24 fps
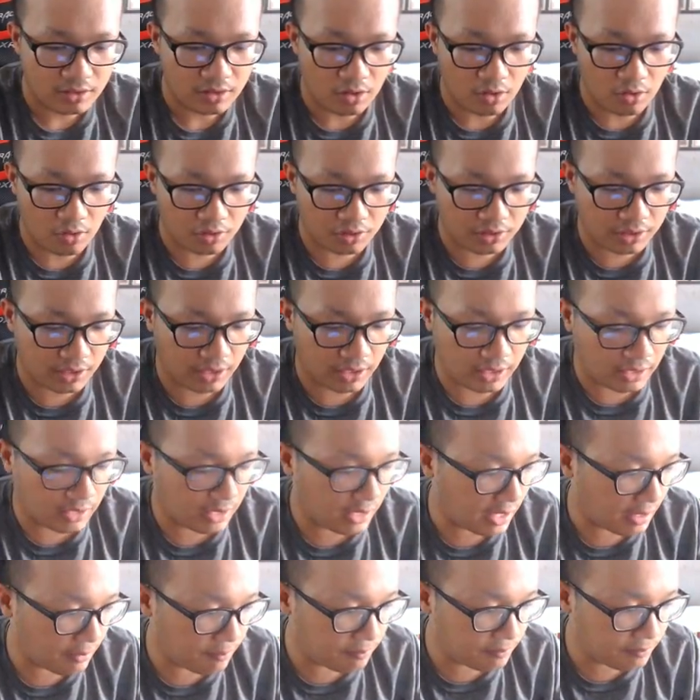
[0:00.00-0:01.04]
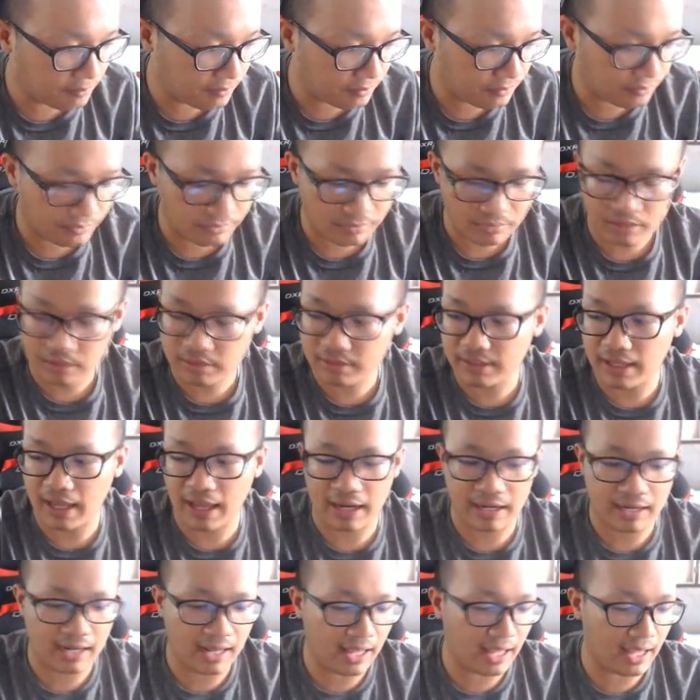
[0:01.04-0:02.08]
โอเคครับอย่าง
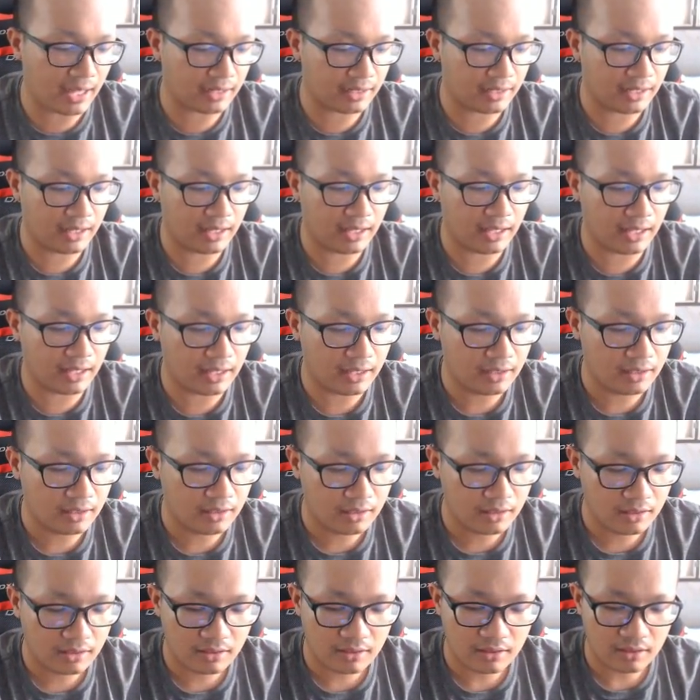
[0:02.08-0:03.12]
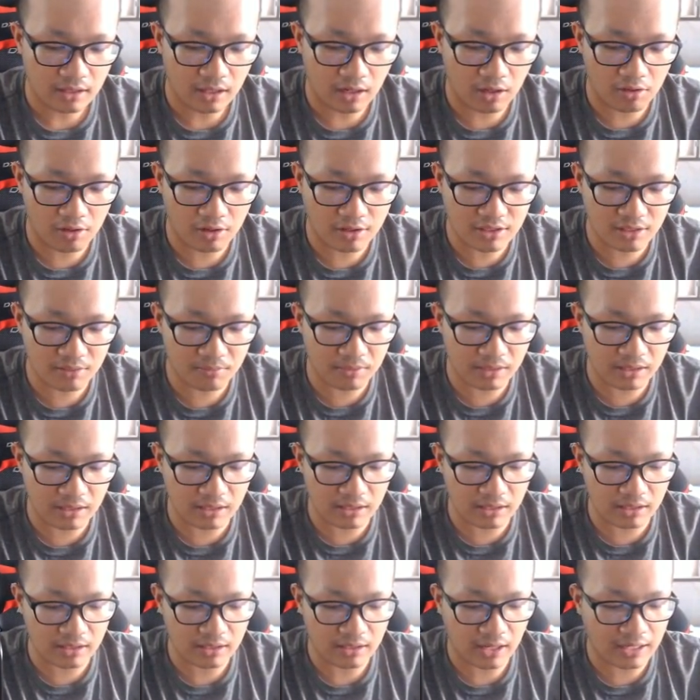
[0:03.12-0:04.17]
แรกนะฮะเราก็จะมี
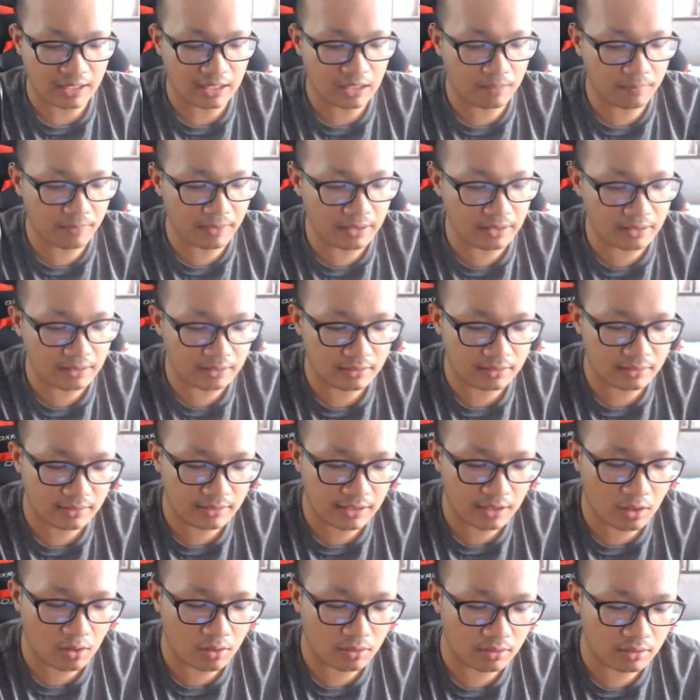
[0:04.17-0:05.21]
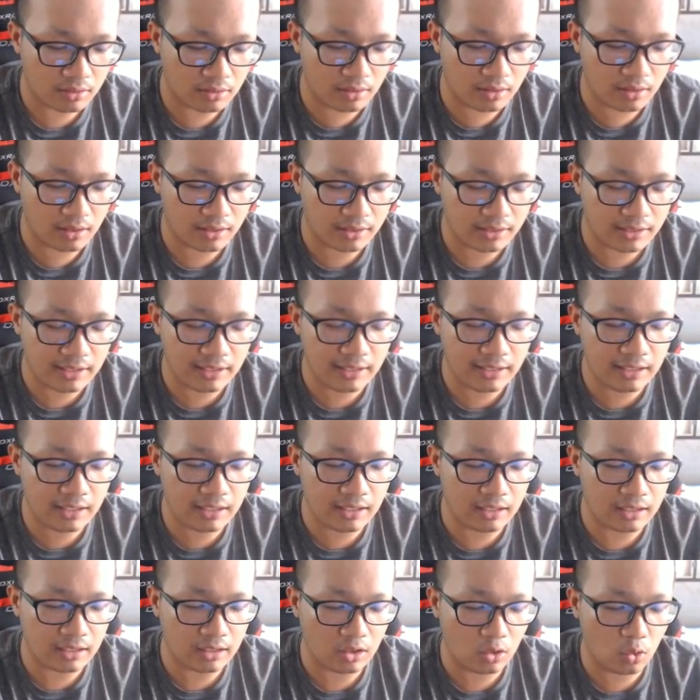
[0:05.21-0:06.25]
อันนี้ก็เป็นที่
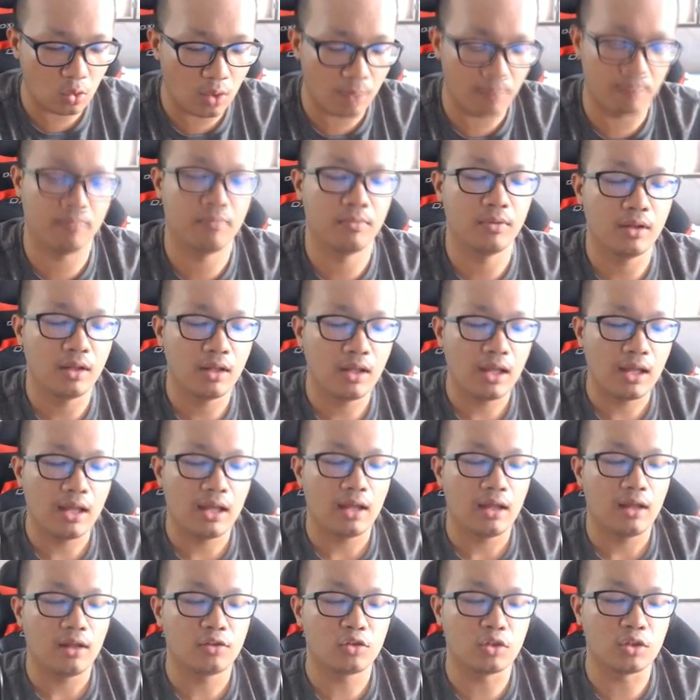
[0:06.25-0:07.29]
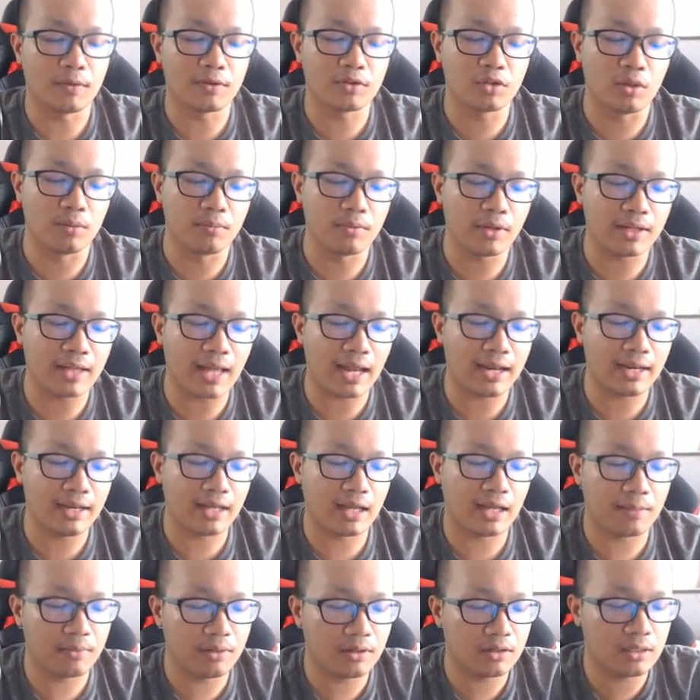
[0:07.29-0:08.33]
รวมส่วนผสมด้วยกันนะ
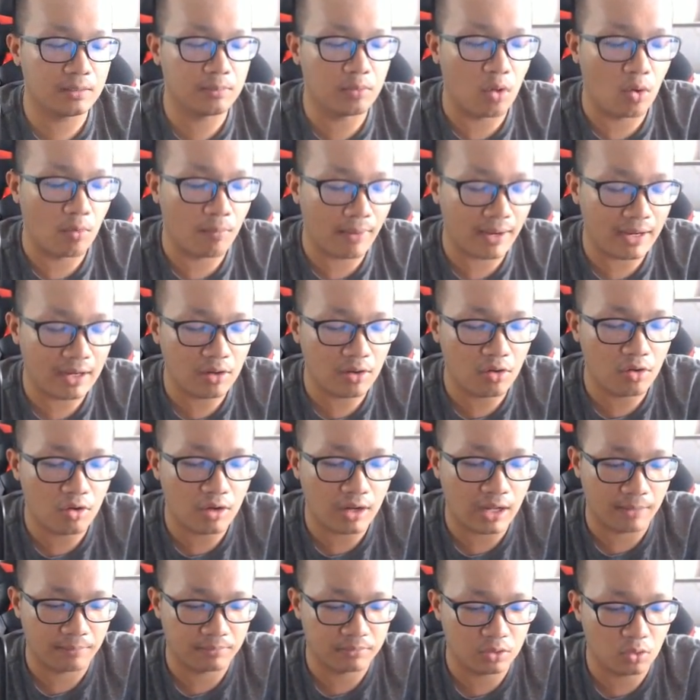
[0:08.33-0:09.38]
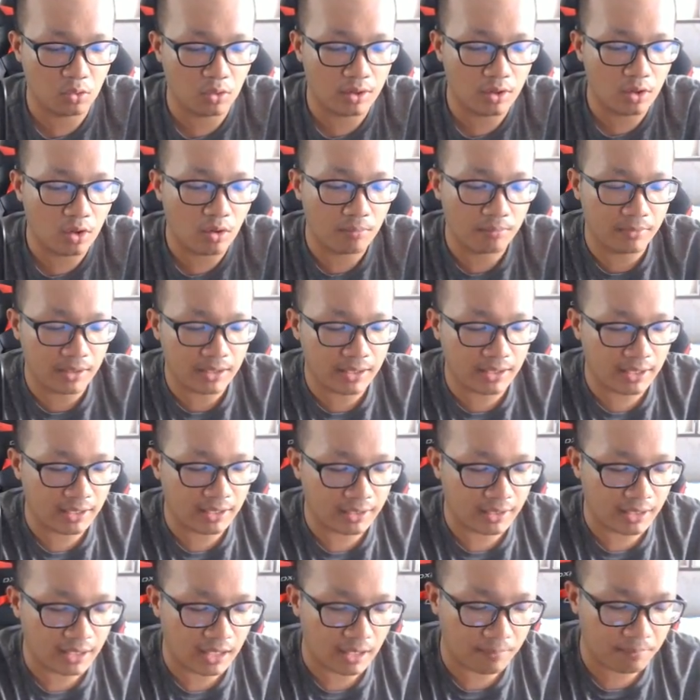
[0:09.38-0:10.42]
ครับนั่นคือผงไมโลกับตัวนมนั่นเอง
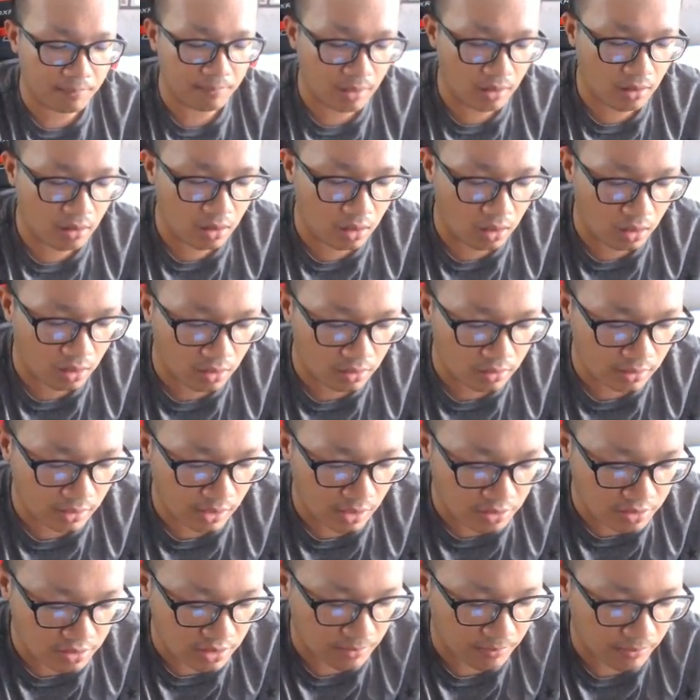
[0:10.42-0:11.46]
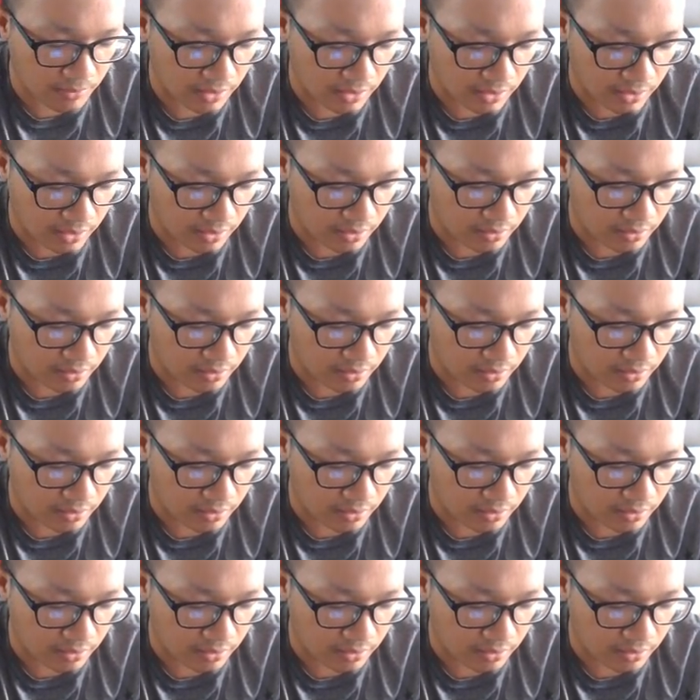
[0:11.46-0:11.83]
นะครับก็เราจะมา